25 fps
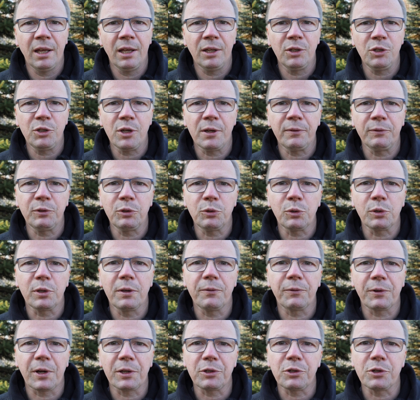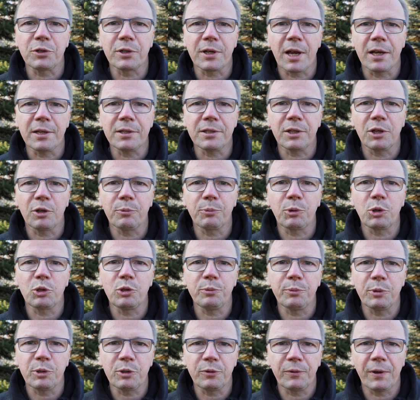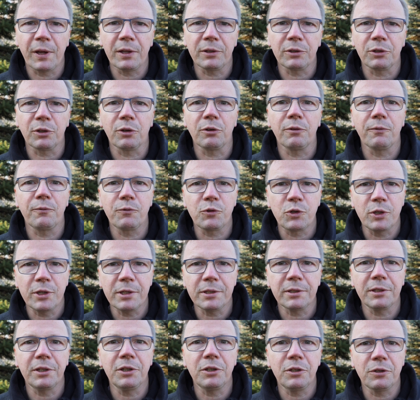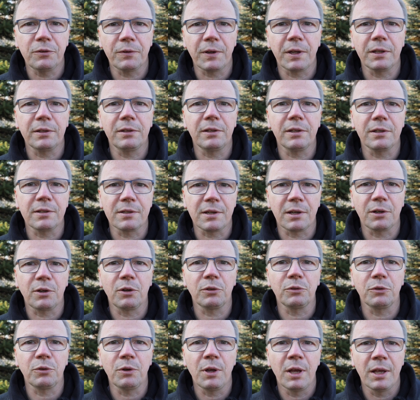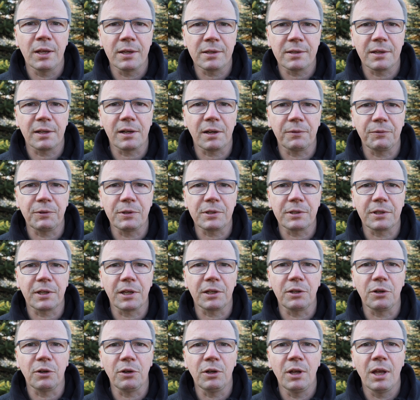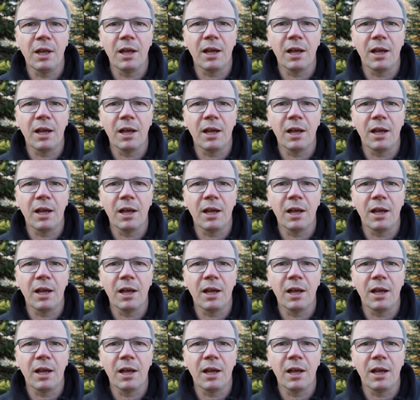Dzisiaj w liturgii franciszkańskiej obchodzimy święto wszystkich świętych zakonu serafickiego,